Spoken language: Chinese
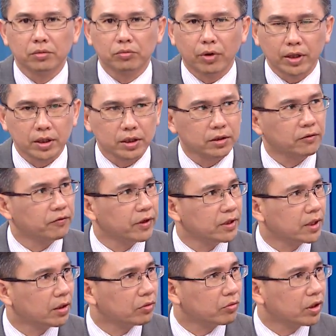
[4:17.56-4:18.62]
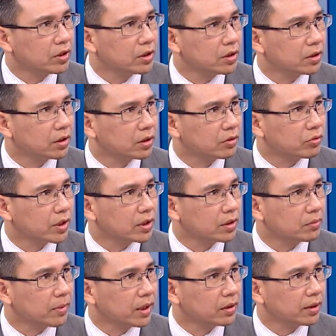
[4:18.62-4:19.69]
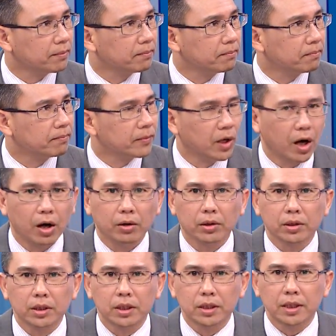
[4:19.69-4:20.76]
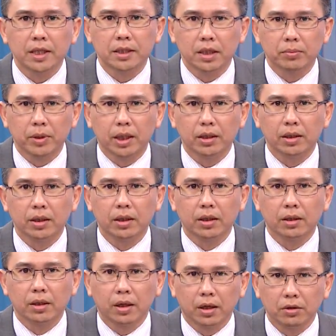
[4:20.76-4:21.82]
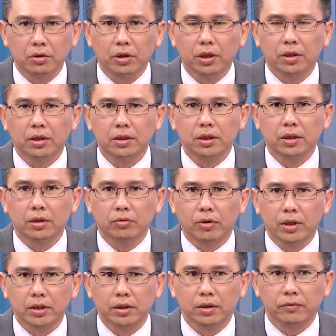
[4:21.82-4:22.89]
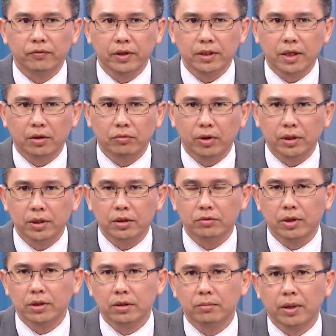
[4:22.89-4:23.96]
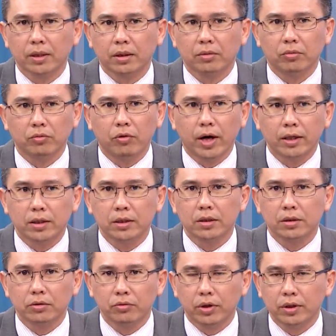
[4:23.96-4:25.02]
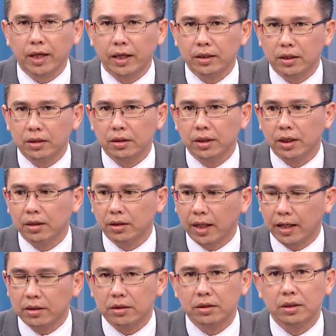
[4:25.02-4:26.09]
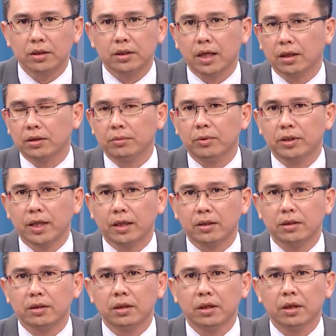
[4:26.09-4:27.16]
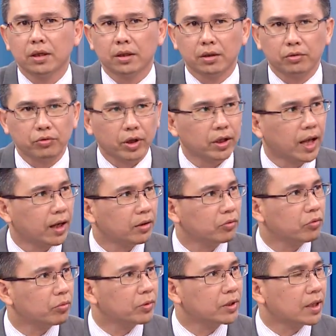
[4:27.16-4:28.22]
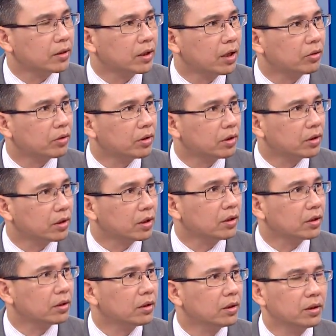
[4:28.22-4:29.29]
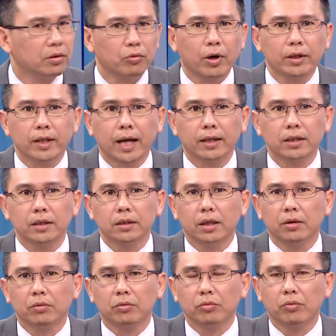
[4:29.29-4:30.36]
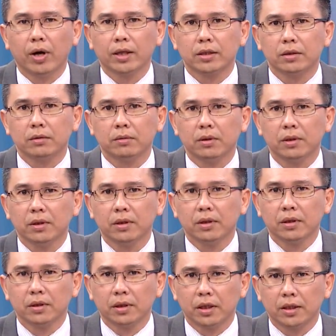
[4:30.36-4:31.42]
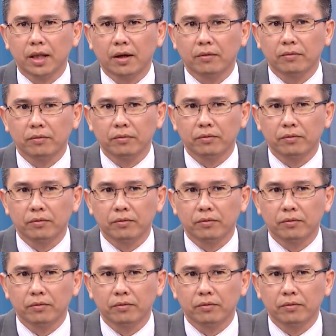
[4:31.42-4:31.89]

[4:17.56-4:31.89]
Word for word: 短期的非常关键的一个转折买点。好，季线这边。很有可能是一个短期的非常关键转折买点。外资原来今天台子期像这么强势，原来我们找到人的，管来今天外资低档